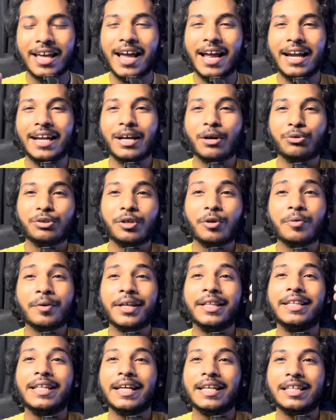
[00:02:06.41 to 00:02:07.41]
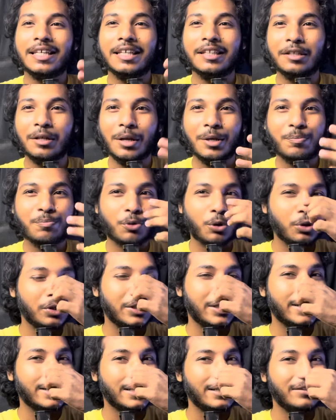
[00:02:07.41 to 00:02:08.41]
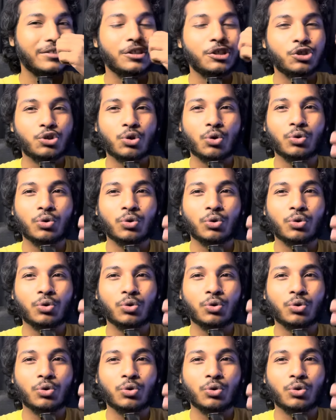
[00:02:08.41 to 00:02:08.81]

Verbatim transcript: এটা কোথাও গিয়ে দেখিয়ে দিল এই প্রত্যেকটা দৃশ্য